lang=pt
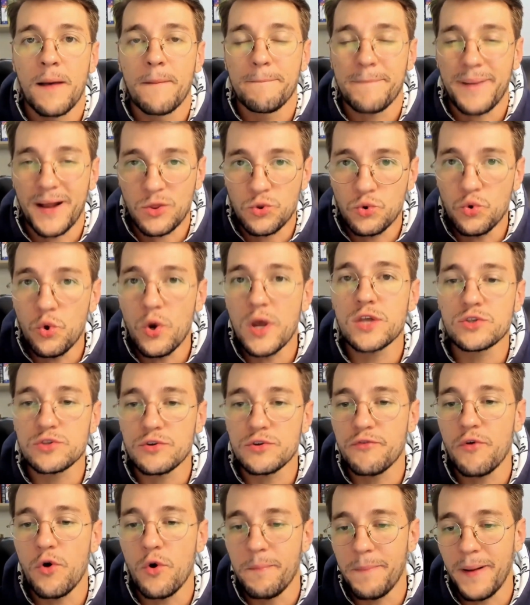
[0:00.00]
Para tu
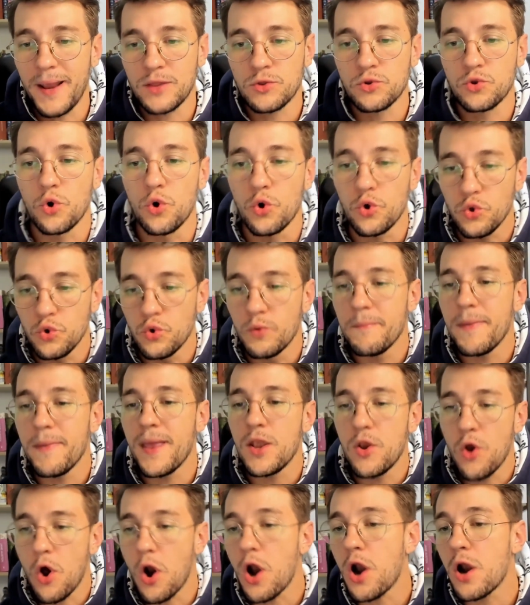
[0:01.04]
resolver o platô e o
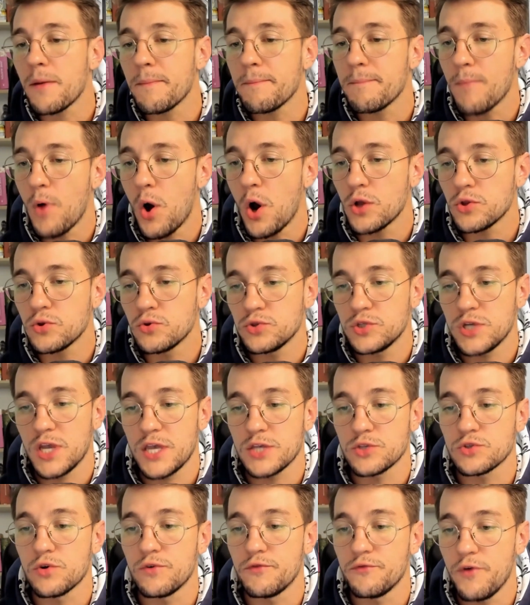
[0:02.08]
melhor modo de
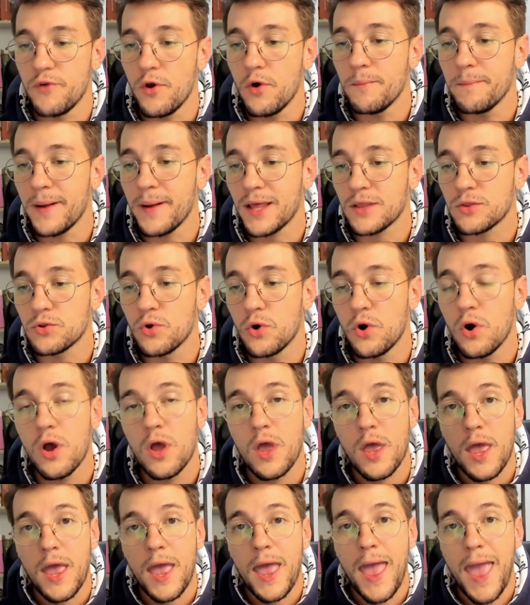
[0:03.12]
resolver um platô
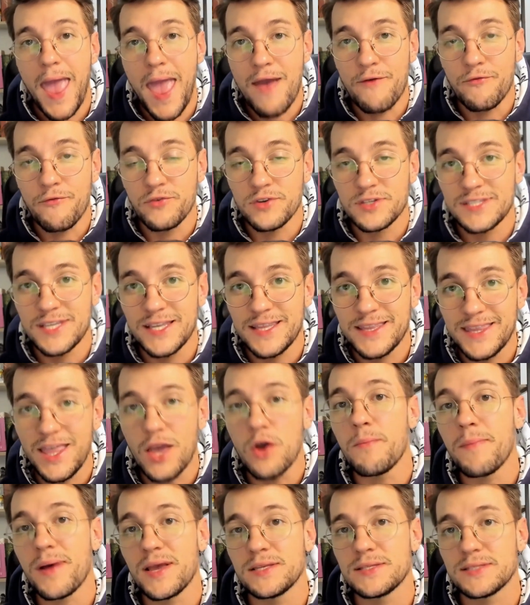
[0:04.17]
é você ter
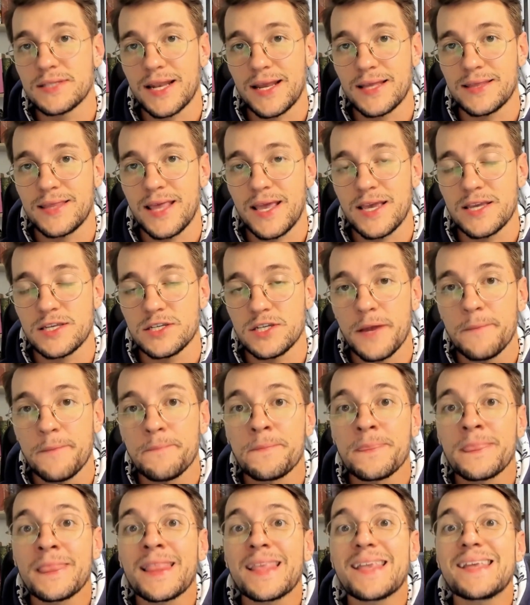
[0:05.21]
uma estratégia
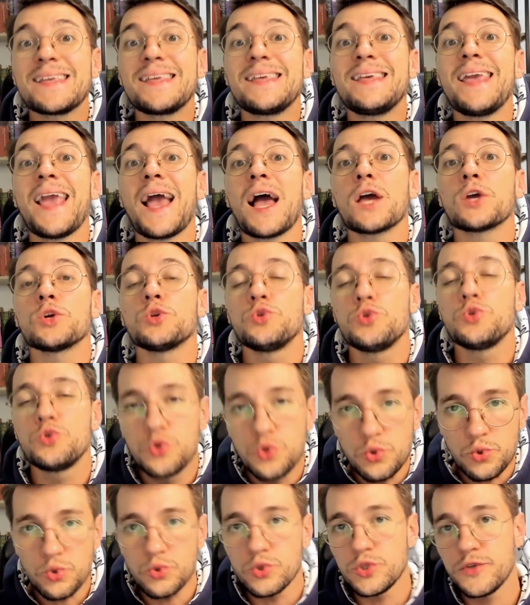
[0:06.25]
que
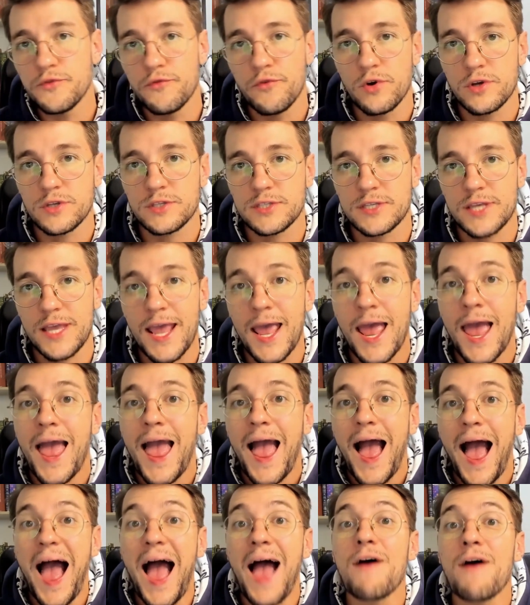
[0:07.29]
ajude você
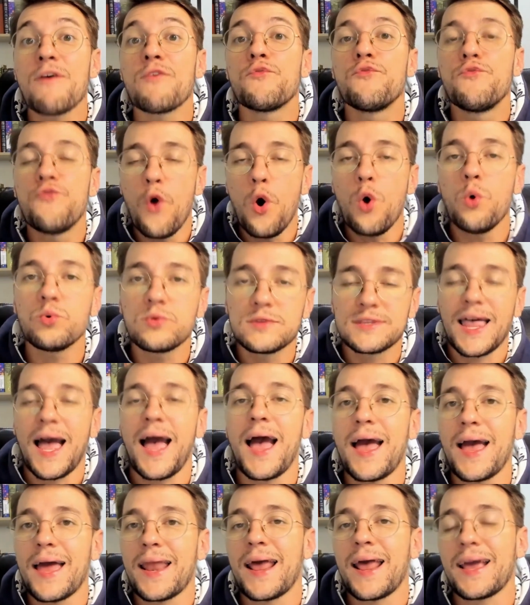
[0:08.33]
a
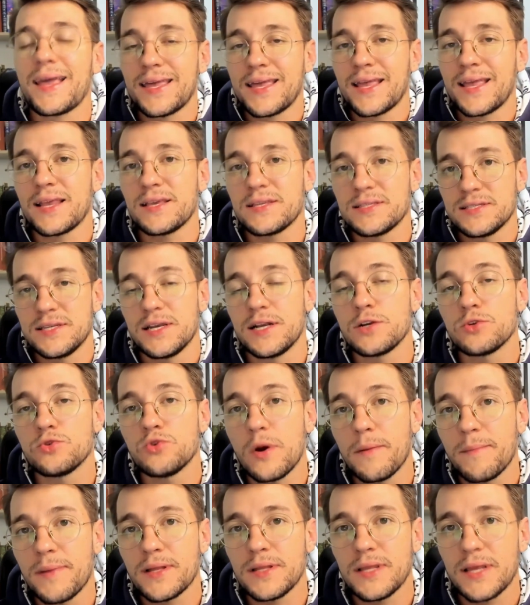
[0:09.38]
voltar a crescer de
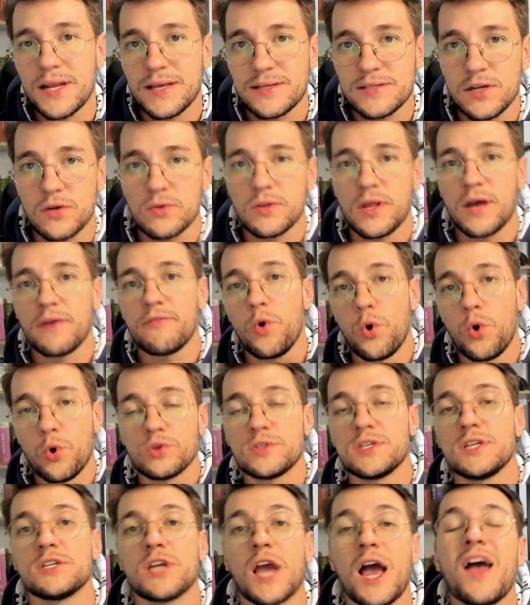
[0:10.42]
uma maneira saudável, ou
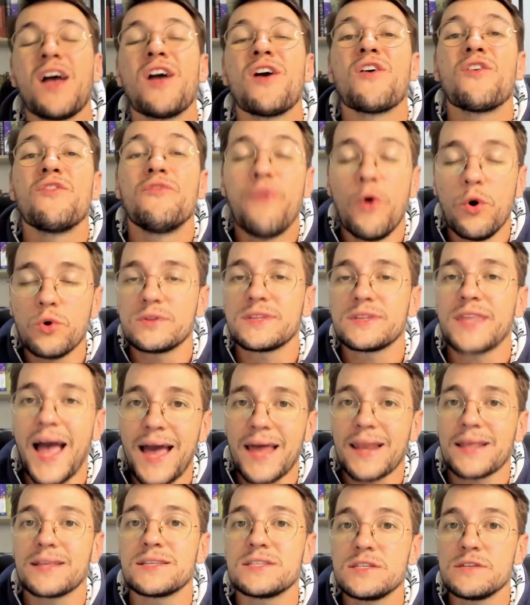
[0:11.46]
seja,
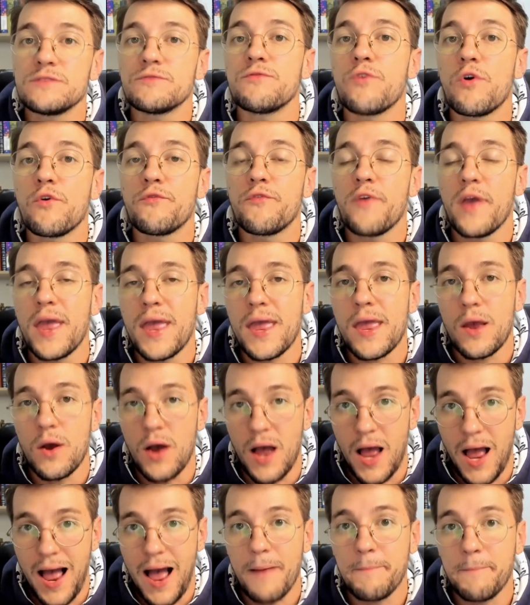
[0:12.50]
voltar a desenvolver
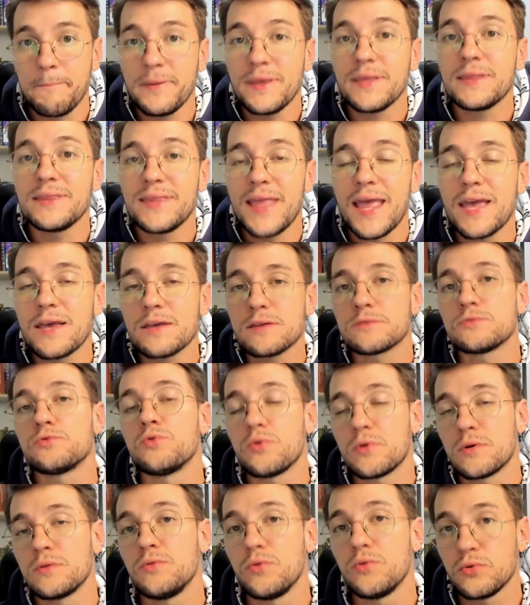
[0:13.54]
a rapidez do,
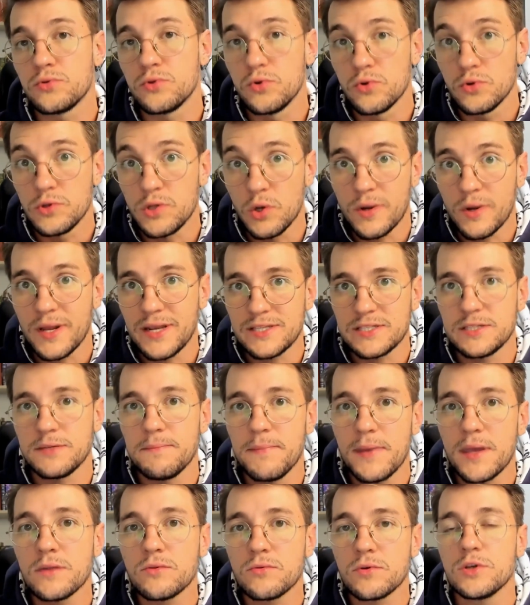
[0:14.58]
do, do teu
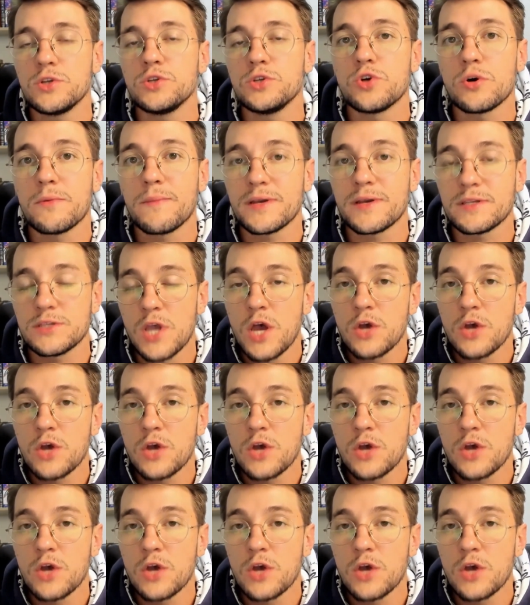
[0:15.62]
crescimento em idiomas